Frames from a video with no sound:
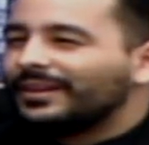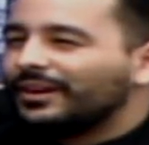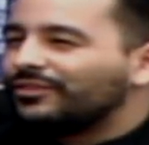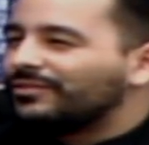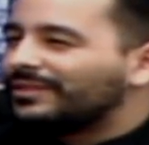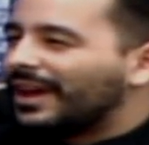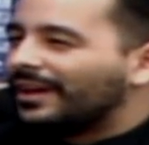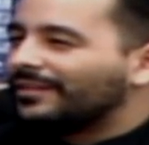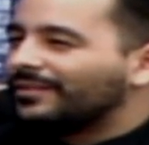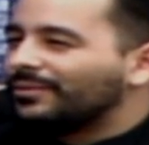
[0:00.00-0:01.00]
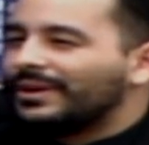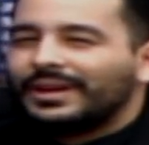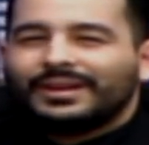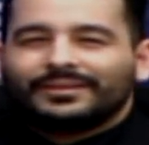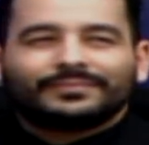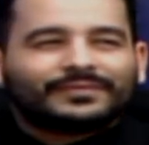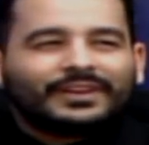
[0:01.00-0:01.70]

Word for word: Eu acredito que é. Se não é.